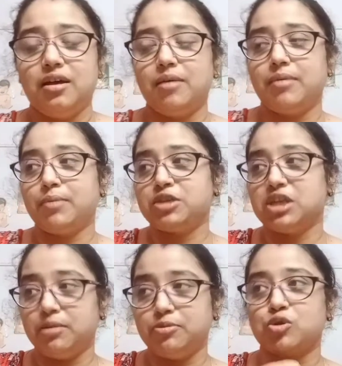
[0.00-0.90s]
আমার
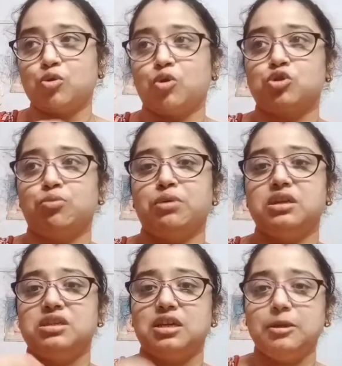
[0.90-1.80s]
ছেলে ভীষণ কষ্ট
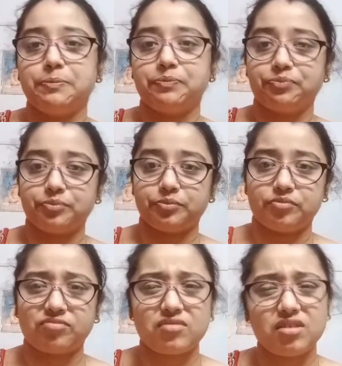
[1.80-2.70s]
পেয়েছে
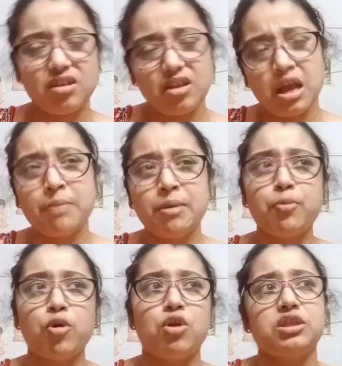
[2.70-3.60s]
আমরা
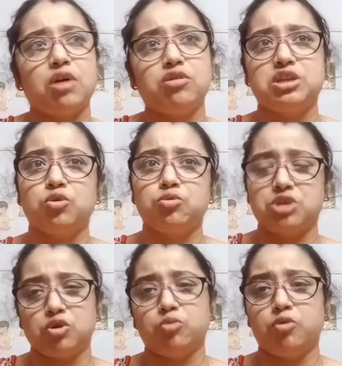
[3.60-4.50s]
বড়রা তাও যেরকম
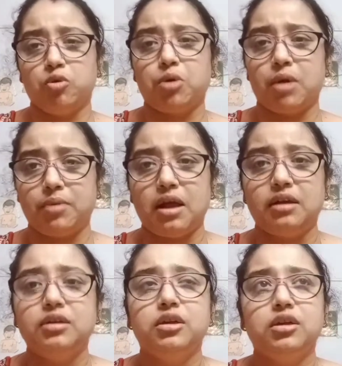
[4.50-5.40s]
সেরকম হোক আমরা
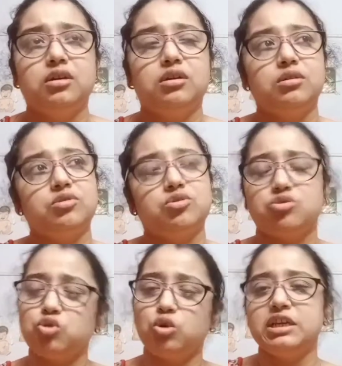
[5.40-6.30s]

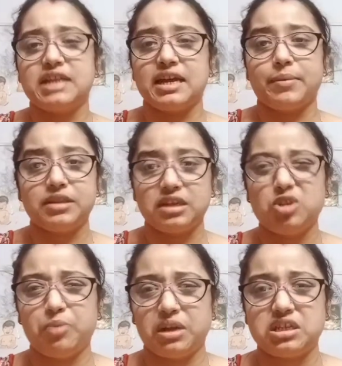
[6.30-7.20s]
চলে যাই আমাদের
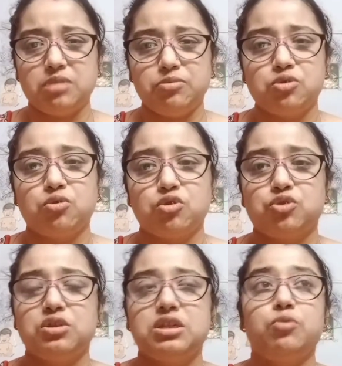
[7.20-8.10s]
কিন্তু বাচ্চাদের ভীষণ কষ্ট
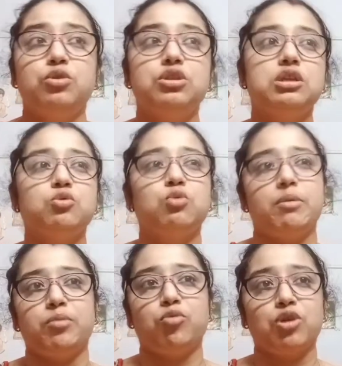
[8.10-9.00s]
হয়ে যায় ওই দিনগুলো
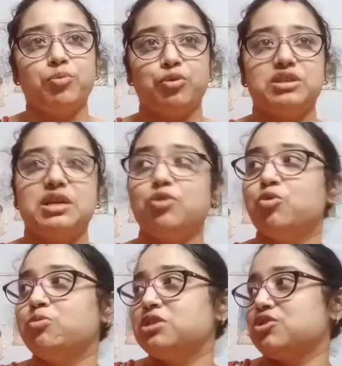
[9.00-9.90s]
আমার মনে পড়ে যায়
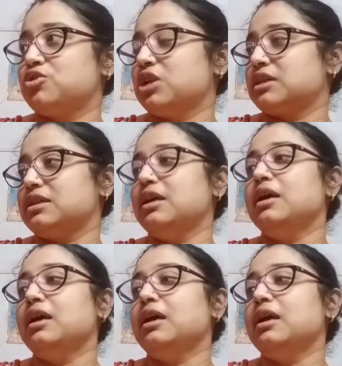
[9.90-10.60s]
এরকম সিচুয়েশন আসলে